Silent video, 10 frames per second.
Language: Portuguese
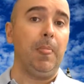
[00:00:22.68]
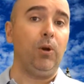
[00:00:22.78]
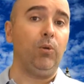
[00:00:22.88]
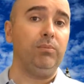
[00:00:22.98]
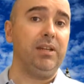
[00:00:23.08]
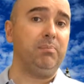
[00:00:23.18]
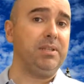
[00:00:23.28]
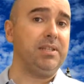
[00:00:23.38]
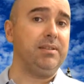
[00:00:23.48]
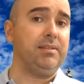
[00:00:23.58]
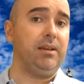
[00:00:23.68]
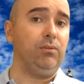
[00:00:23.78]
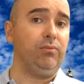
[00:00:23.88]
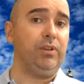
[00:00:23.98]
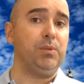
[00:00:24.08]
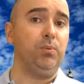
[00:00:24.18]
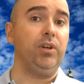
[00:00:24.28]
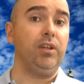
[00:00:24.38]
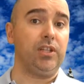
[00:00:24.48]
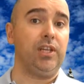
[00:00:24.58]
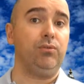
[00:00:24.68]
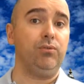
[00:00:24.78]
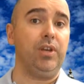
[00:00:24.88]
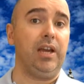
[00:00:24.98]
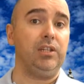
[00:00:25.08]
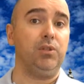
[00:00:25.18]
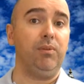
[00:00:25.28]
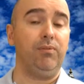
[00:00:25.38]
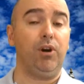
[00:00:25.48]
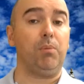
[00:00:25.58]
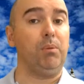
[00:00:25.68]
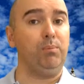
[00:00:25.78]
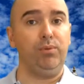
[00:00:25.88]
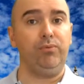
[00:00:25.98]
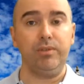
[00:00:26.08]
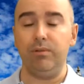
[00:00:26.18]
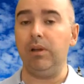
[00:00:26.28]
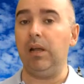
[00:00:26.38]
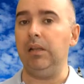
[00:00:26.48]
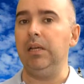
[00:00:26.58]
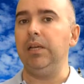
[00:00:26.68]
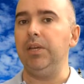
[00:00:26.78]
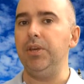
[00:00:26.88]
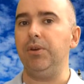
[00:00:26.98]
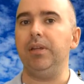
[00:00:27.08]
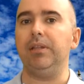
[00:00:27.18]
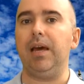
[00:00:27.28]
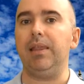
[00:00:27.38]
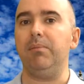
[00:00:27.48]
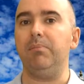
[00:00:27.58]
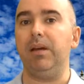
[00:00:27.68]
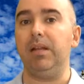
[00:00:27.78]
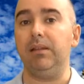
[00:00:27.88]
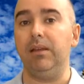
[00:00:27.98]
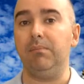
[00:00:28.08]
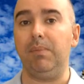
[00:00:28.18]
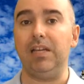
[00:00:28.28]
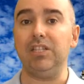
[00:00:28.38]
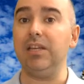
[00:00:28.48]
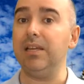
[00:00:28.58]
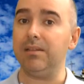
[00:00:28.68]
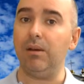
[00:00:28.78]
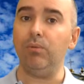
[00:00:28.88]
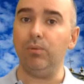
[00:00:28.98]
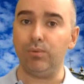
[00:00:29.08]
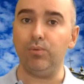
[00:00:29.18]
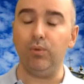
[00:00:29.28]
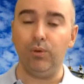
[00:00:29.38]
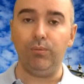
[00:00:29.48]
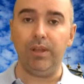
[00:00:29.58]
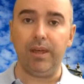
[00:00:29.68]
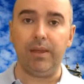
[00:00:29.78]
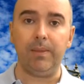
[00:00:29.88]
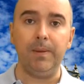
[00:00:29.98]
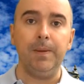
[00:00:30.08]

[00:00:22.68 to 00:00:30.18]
como ter presença no Facebook e nas redes sociais de uma forma profissional e orientada para ter mais ligação com a sua comunidade